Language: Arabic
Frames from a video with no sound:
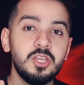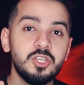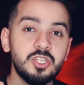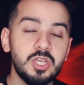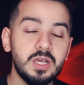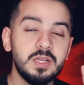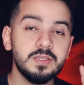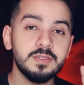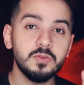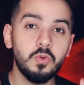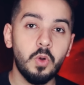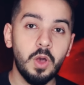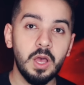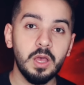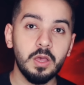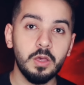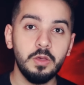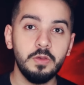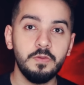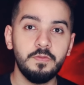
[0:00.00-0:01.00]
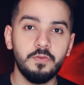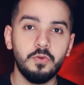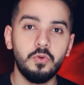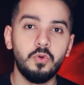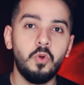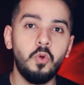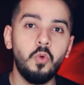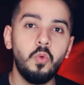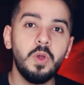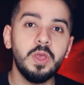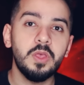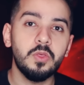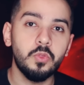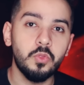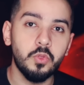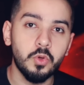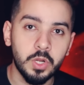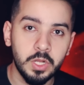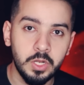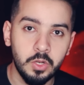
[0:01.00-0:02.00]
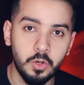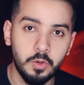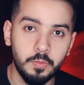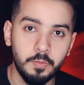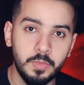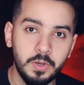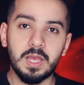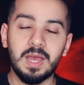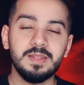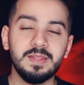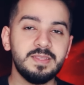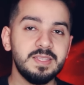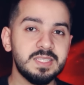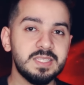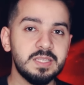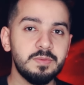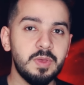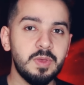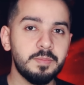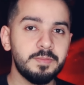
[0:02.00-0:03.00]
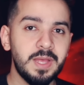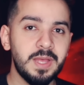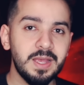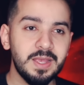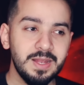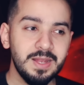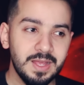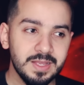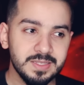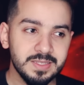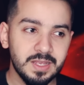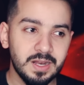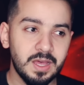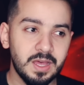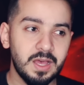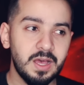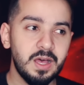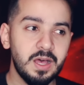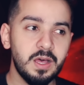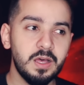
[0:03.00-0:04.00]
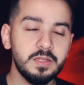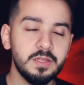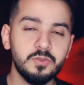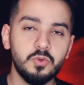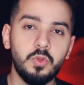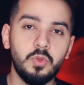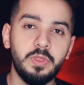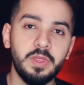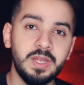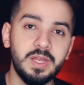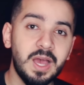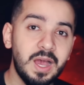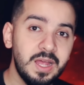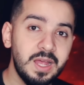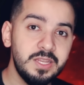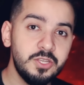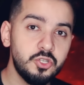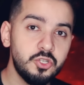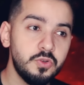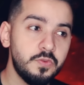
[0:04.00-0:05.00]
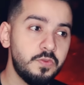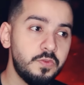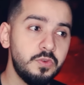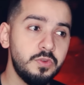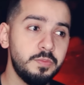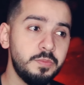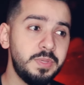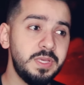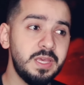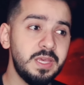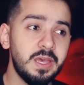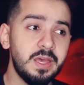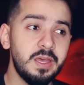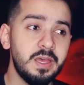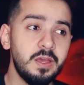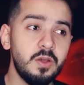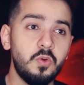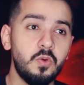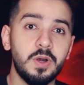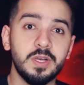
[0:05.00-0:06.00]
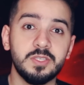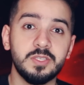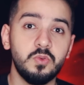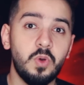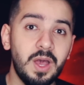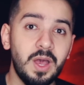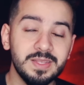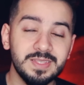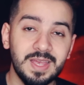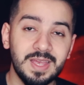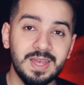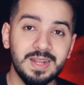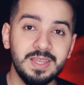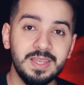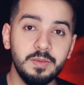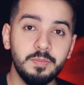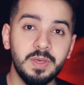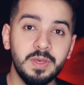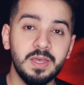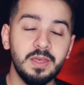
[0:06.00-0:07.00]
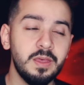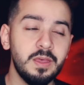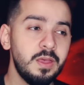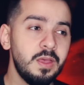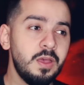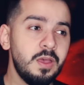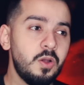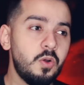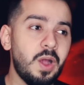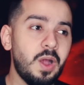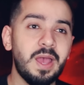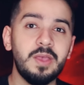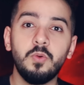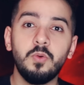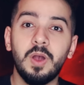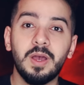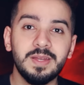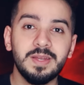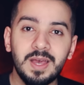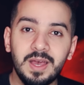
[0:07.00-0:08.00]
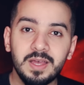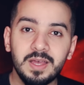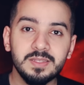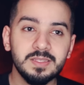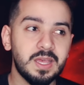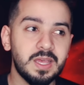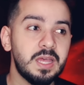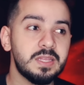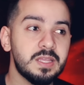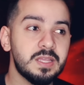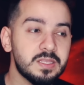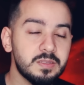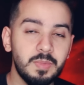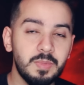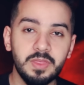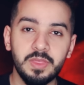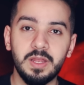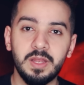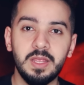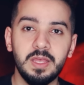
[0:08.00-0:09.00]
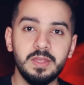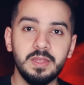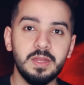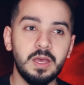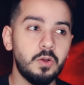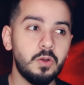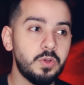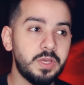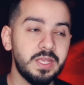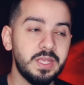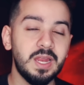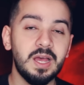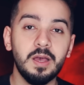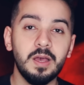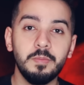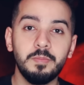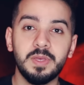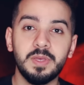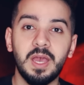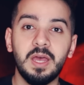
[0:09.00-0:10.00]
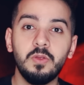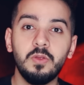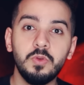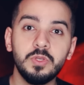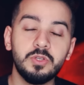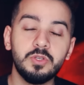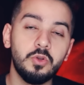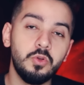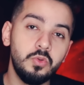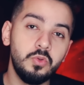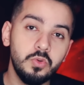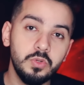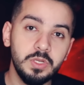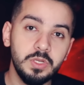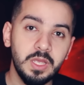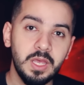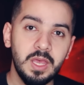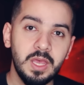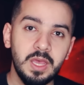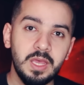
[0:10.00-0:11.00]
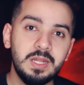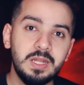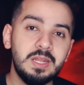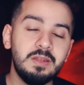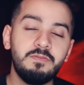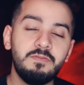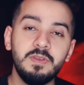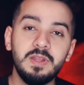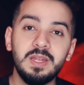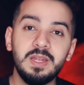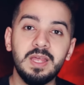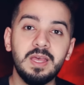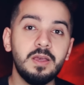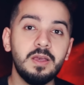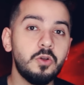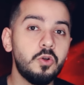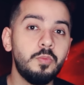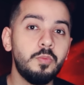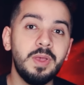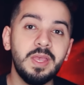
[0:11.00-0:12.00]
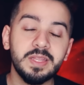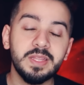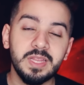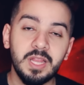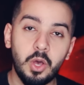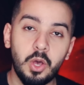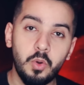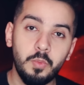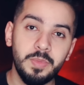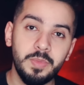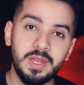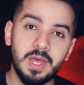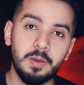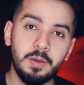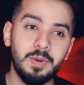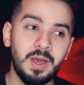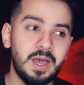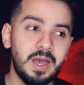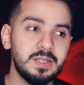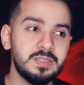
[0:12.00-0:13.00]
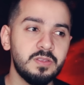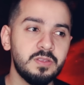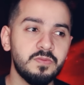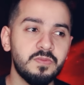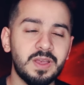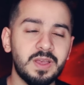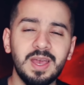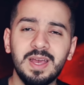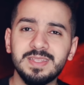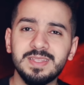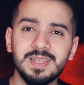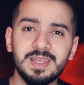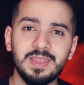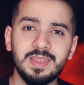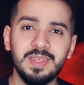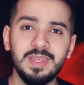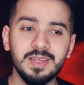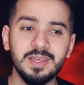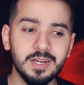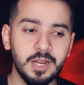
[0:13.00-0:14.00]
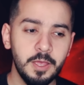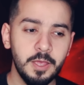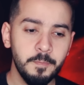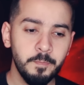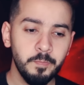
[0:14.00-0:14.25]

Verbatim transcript: شخص واقف وهو ينظر لهم كانت تنسمع بداخلها صرخات وظلال يشوفون بيها وأصوات غريبة وحيوانات قطط مثلا أو كلاب كانوا يدخلون للفيلا وما يطلعون منها بعد فكانت كثير